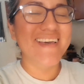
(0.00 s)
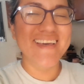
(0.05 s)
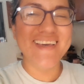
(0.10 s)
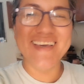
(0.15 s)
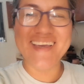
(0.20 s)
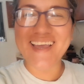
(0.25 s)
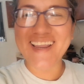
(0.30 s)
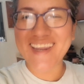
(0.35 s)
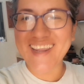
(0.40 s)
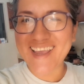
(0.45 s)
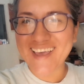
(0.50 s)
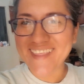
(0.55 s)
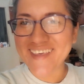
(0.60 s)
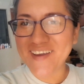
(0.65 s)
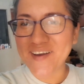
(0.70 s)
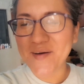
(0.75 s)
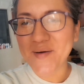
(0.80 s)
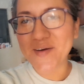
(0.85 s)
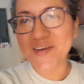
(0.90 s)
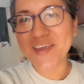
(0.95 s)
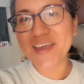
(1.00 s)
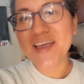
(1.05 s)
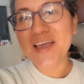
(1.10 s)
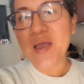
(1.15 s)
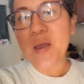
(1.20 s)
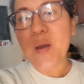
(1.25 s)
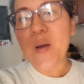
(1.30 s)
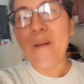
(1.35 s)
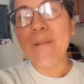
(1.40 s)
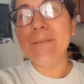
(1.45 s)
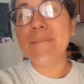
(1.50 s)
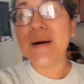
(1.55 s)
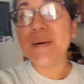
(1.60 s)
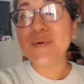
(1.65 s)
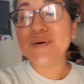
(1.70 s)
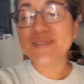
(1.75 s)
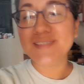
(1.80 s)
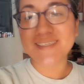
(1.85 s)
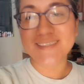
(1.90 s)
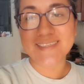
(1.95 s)
el día de hoy
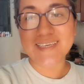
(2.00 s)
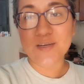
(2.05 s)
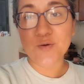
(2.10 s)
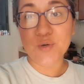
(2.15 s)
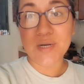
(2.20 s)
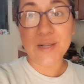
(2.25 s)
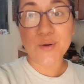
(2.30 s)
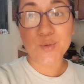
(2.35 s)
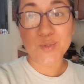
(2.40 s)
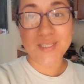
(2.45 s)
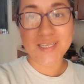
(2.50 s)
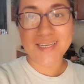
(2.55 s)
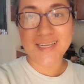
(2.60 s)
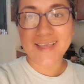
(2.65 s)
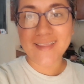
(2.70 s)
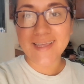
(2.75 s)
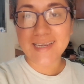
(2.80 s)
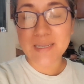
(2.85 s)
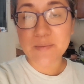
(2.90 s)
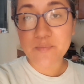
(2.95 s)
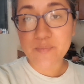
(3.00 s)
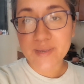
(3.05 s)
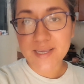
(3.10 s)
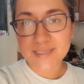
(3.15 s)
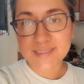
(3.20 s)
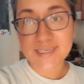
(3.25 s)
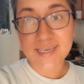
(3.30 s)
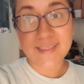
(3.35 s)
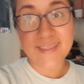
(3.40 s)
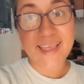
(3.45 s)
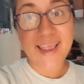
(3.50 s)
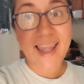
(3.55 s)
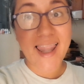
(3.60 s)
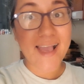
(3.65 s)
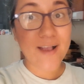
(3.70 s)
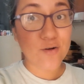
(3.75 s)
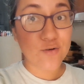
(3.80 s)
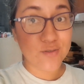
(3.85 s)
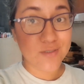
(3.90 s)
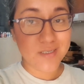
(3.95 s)
Vamos a hacer una rutina de limpieza de
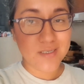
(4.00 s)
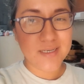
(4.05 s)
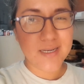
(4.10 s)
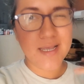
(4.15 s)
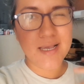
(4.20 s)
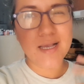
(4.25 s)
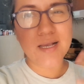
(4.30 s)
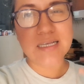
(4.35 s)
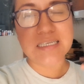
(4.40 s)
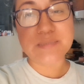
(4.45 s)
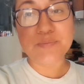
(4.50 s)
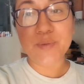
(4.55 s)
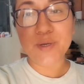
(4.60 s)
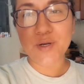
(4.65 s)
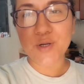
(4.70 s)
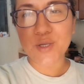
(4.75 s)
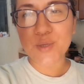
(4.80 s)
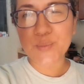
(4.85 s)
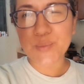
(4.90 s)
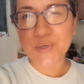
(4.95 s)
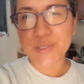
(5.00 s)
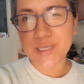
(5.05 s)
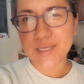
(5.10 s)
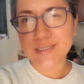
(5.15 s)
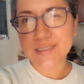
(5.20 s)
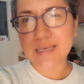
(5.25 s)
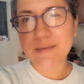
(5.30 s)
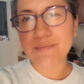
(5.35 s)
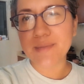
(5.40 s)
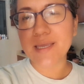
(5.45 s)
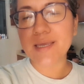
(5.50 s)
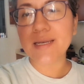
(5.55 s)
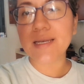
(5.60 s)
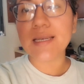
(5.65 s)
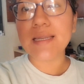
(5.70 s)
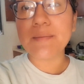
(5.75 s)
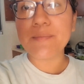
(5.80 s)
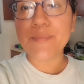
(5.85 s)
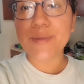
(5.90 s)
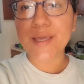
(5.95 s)
la cocina. Espero y poder
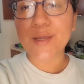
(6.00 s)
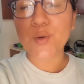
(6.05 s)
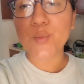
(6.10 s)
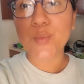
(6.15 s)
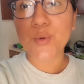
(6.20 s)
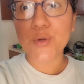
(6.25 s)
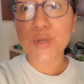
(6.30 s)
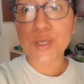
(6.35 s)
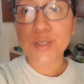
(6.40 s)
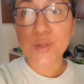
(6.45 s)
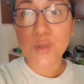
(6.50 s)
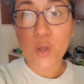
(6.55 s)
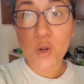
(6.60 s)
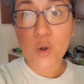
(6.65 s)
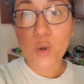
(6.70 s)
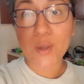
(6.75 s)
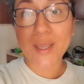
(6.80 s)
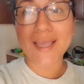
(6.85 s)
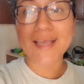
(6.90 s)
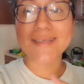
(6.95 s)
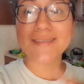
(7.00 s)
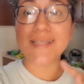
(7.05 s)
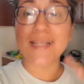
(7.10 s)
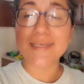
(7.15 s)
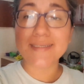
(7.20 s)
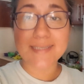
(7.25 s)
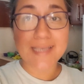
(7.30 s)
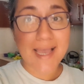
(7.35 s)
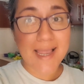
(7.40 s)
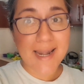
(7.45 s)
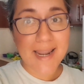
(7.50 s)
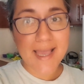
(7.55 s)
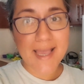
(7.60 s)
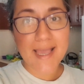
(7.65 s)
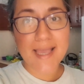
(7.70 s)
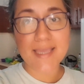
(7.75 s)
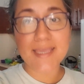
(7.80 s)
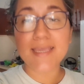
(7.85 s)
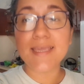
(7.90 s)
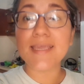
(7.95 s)
también limpiar un poquito lo que es la
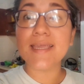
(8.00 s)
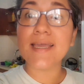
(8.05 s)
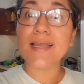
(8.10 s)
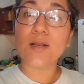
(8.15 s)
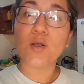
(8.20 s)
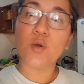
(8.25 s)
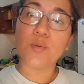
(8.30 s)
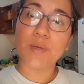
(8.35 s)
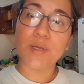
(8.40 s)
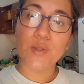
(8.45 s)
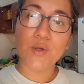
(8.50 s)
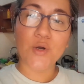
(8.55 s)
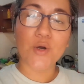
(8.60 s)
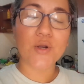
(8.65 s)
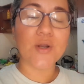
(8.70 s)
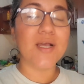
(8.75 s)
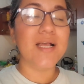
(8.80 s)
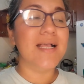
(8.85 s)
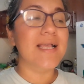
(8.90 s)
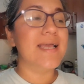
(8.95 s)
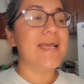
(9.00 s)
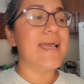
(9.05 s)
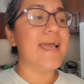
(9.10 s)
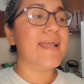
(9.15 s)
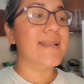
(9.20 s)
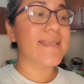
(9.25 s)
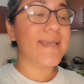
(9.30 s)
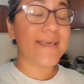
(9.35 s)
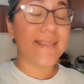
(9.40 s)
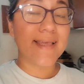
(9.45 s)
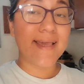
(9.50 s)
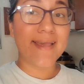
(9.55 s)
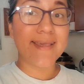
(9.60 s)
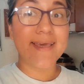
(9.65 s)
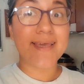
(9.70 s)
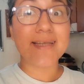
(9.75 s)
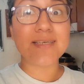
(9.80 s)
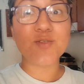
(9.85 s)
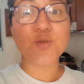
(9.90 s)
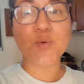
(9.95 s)
sala y el comedor. El día de
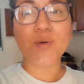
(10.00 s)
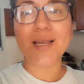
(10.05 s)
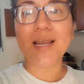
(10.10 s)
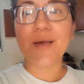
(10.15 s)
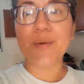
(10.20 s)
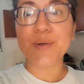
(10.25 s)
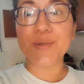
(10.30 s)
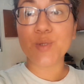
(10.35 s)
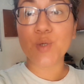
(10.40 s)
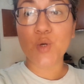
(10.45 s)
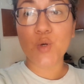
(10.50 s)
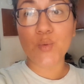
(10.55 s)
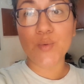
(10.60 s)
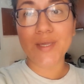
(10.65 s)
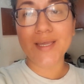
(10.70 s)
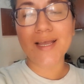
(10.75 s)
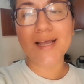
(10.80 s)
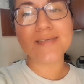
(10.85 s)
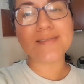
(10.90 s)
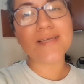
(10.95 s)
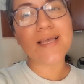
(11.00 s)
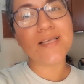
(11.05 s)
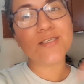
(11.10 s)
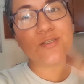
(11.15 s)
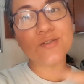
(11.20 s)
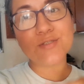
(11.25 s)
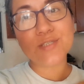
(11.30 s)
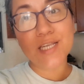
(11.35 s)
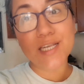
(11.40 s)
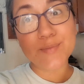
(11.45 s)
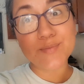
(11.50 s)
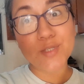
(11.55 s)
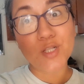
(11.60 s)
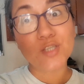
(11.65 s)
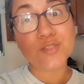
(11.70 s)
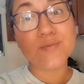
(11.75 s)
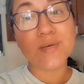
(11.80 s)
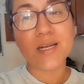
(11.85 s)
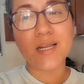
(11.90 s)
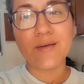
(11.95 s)
ayer estuve lavando cobijas. Esos clips
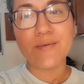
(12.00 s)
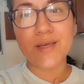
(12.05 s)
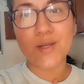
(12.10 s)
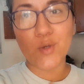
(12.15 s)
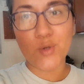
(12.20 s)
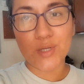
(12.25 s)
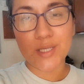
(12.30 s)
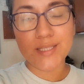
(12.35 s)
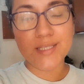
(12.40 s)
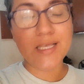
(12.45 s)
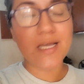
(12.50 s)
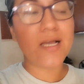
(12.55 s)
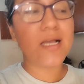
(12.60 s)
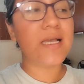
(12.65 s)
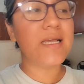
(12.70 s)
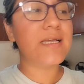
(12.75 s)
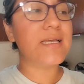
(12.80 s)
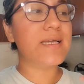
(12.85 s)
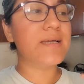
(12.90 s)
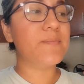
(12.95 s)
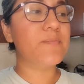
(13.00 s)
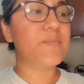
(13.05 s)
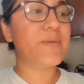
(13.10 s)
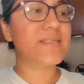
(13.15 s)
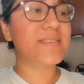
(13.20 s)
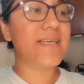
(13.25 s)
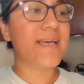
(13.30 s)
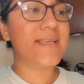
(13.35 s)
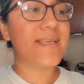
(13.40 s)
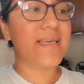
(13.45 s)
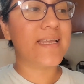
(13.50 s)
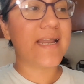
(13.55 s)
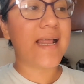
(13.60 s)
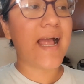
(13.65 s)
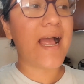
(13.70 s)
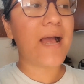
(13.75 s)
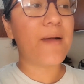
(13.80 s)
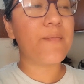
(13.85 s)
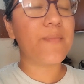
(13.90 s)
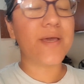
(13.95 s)
los van a ver ahorita. Eh, empecé ayer
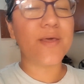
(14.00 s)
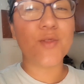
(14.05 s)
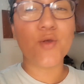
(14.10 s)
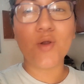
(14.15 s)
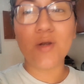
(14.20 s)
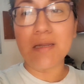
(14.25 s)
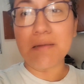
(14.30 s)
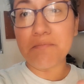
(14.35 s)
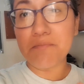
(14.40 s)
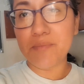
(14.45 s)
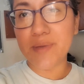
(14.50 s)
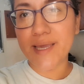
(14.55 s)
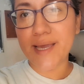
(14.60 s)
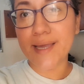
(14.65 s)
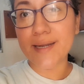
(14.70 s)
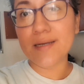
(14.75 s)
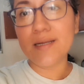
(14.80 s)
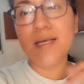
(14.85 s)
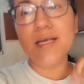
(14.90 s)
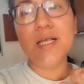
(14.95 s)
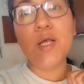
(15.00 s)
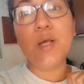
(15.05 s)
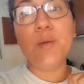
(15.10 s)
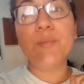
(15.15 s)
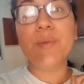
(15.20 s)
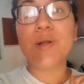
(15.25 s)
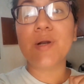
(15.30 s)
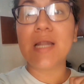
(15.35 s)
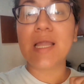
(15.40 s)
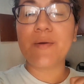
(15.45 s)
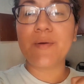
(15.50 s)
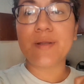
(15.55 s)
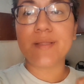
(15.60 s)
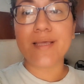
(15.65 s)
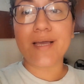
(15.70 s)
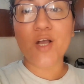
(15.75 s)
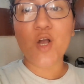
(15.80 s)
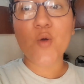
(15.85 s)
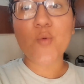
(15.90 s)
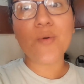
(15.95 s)
a medio limpiar, pero la
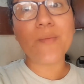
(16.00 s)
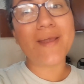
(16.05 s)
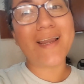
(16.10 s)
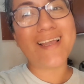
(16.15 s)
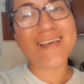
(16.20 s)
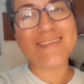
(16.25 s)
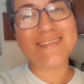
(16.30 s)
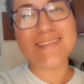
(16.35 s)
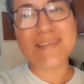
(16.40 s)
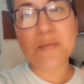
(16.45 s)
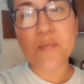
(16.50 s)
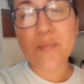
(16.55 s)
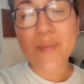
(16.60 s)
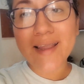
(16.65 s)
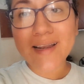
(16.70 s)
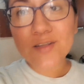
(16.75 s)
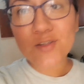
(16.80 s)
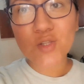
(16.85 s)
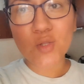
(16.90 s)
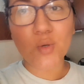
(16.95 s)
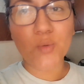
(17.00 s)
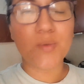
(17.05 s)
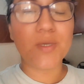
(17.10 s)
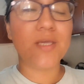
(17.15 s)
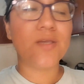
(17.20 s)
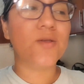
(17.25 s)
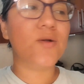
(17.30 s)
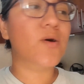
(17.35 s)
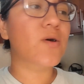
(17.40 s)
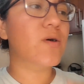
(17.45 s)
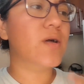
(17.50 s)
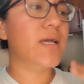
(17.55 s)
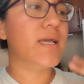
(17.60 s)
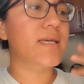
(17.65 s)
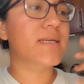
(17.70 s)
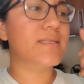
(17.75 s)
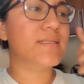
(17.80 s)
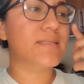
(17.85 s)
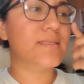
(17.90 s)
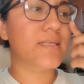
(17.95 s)
verdad como me lastimé el tobillo,
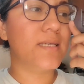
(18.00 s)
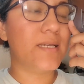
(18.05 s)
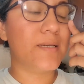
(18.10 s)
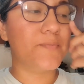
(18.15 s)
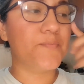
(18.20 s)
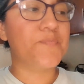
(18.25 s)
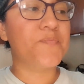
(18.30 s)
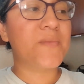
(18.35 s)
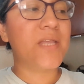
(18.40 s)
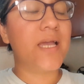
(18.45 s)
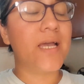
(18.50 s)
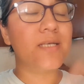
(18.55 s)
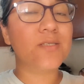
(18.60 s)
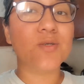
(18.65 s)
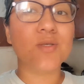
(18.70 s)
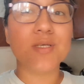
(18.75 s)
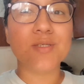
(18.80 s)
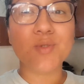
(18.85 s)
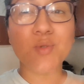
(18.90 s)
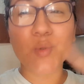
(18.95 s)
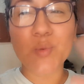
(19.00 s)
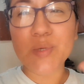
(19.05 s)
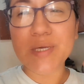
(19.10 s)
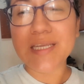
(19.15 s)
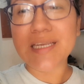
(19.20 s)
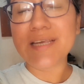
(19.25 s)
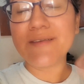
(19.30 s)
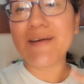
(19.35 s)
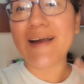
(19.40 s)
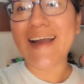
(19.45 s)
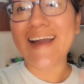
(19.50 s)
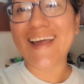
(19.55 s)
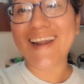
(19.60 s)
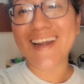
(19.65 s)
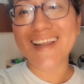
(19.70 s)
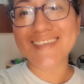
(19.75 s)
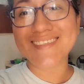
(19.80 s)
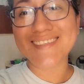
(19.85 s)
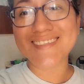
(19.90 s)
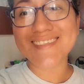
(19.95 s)
este, eso de subir y bajar
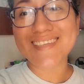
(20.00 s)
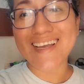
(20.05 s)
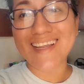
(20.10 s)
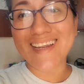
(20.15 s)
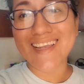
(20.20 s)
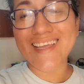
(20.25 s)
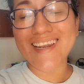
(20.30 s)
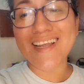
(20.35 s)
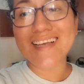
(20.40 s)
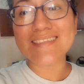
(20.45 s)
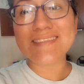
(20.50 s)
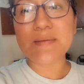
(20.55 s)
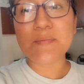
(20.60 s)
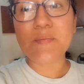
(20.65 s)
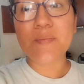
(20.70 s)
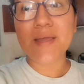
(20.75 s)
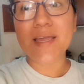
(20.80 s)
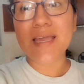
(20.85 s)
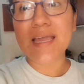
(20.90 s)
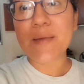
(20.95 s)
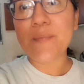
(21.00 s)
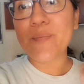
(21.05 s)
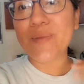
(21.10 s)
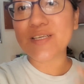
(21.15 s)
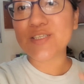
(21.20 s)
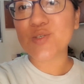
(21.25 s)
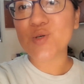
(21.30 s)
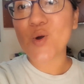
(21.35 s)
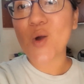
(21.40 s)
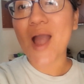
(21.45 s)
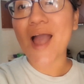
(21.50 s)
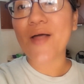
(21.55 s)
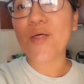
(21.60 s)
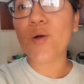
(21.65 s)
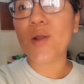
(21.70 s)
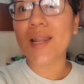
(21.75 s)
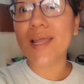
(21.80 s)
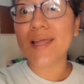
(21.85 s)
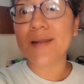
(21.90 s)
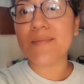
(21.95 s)
las escaleras me empezó a
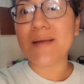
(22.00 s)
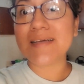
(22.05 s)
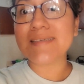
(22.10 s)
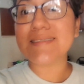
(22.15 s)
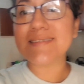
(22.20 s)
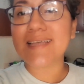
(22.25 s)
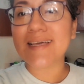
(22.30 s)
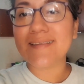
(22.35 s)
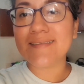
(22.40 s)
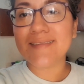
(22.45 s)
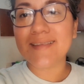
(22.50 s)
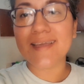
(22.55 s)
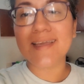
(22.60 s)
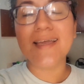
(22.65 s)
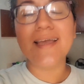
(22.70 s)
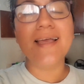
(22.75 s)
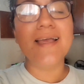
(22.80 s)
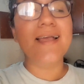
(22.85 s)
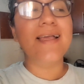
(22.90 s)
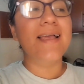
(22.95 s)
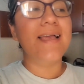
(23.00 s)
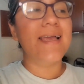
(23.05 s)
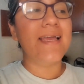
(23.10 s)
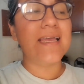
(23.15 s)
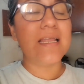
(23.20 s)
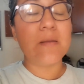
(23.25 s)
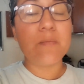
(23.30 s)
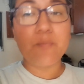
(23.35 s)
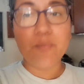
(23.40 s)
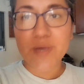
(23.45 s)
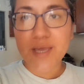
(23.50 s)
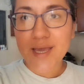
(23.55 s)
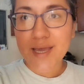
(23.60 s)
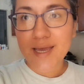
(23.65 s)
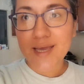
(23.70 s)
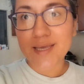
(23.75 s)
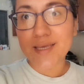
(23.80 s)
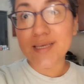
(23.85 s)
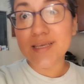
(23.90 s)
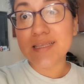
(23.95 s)
doler bastante el
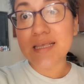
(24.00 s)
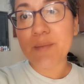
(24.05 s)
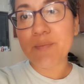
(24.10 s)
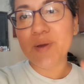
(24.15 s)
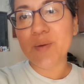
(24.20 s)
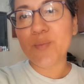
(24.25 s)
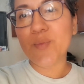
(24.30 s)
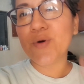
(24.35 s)
pie y también